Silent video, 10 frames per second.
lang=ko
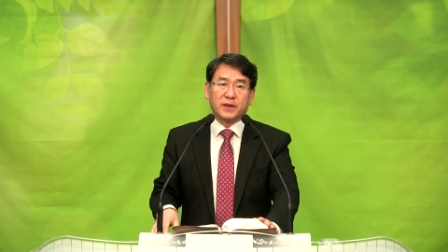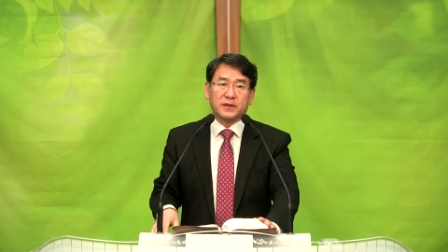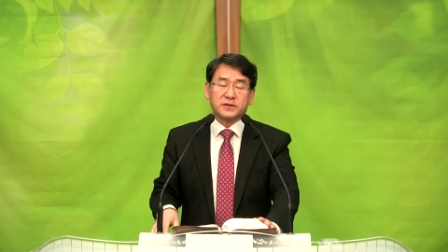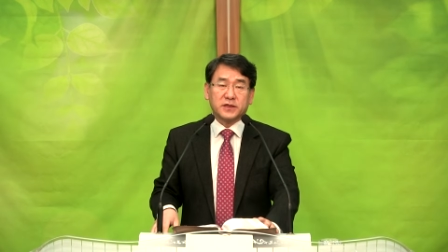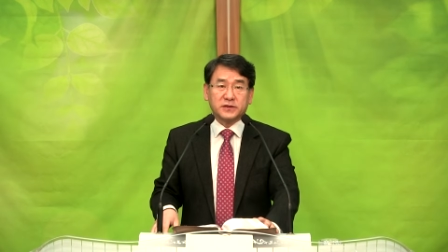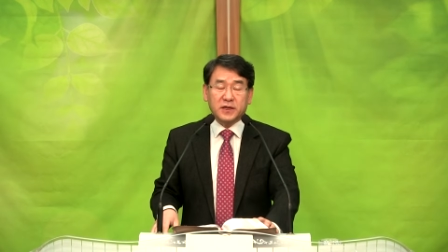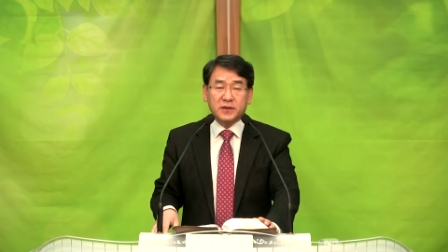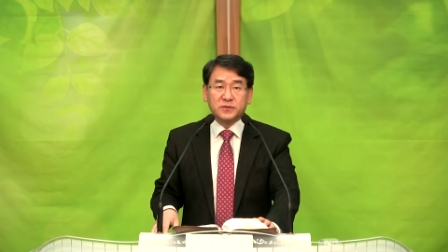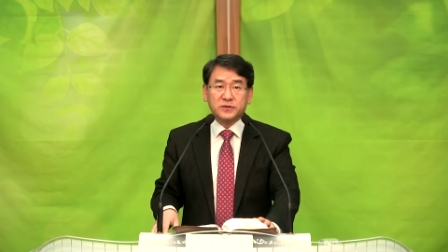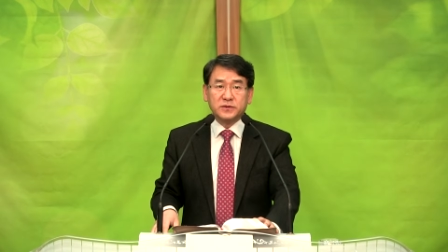새
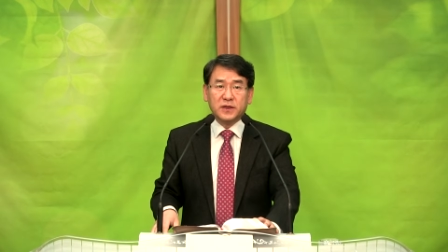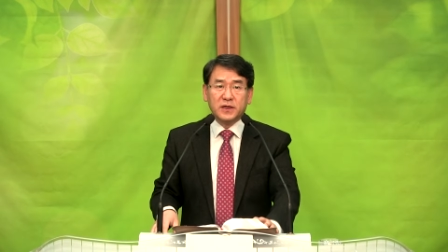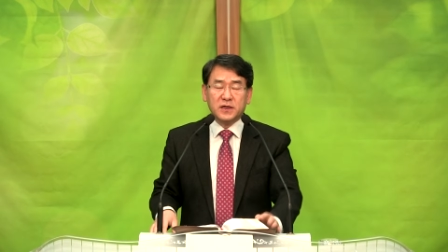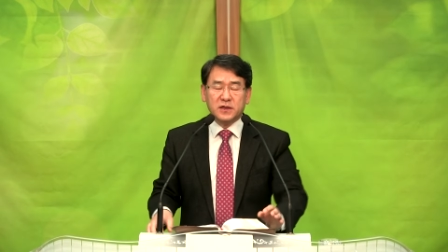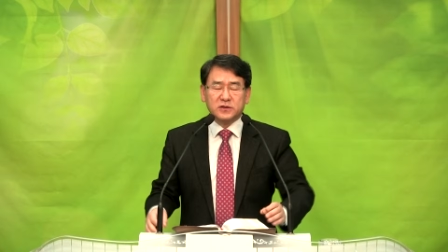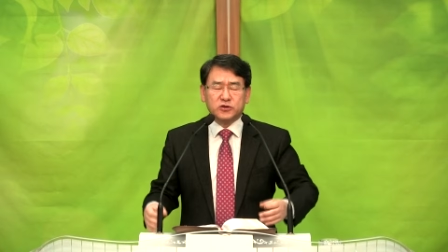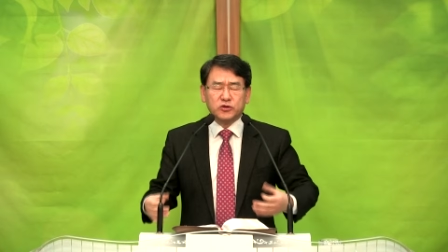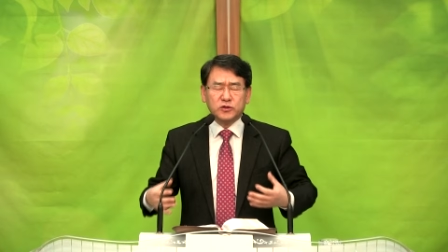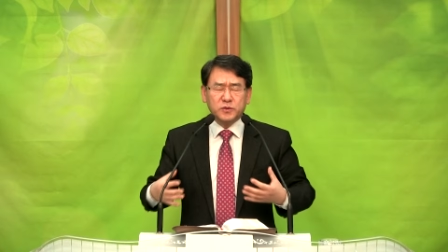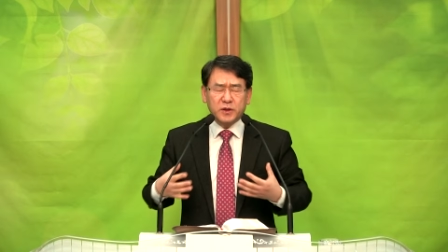사람은
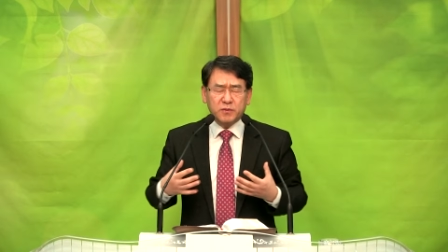주님의